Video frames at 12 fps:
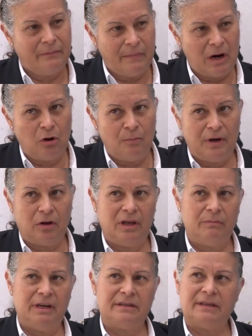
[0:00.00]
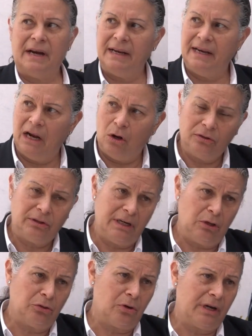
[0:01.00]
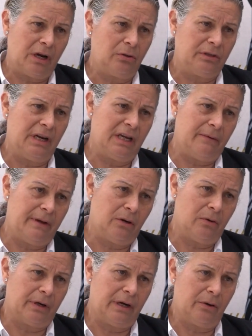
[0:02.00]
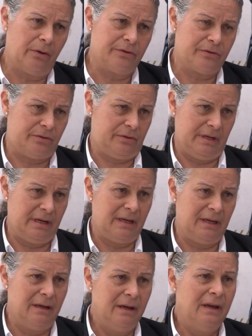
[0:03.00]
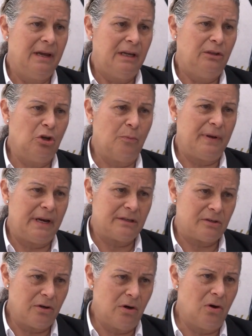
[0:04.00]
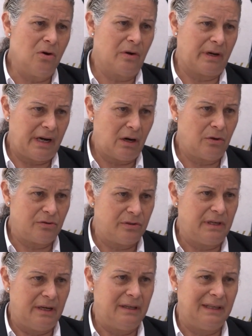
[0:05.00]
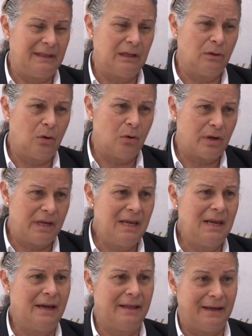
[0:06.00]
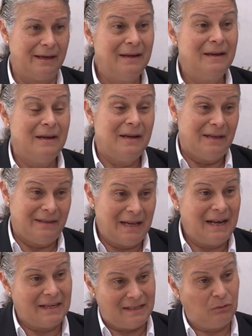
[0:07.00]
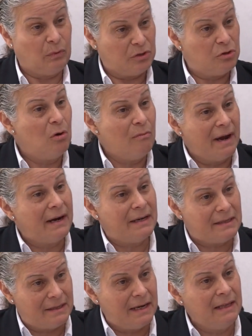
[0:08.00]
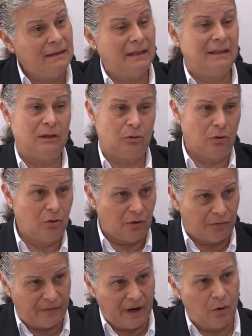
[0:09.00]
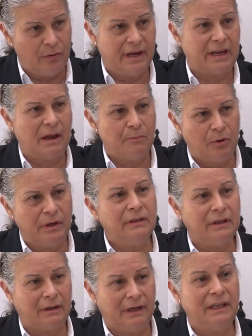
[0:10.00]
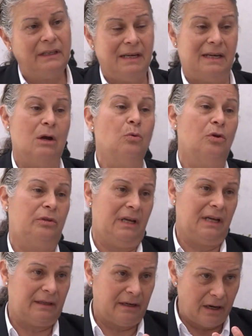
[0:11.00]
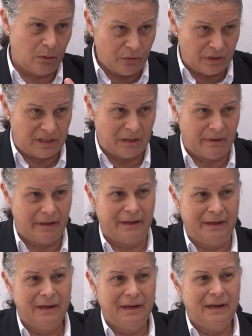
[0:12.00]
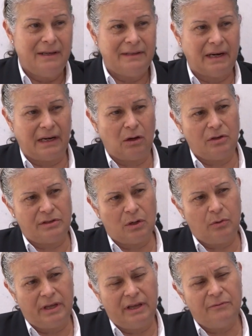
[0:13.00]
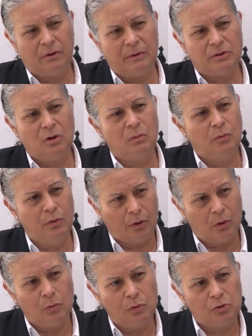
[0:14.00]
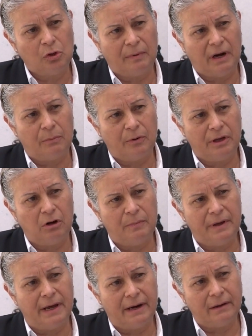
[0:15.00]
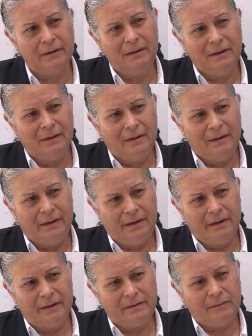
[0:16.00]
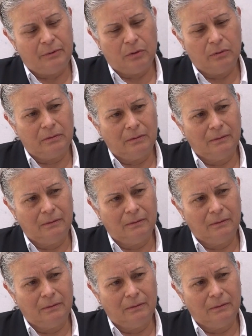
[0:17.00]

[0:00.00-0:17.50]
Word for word: más complejo de administrar. Y la otra, el otro riesgo tiene que ver con riesgos eh, de operación, riesgos de, tecnología, de, la situación más reciente de todos los fraudes que hay por Internet y que uno tiene que tener un sistema de, de riesgos de seguridad de información muy robusto para poder operar en este producto.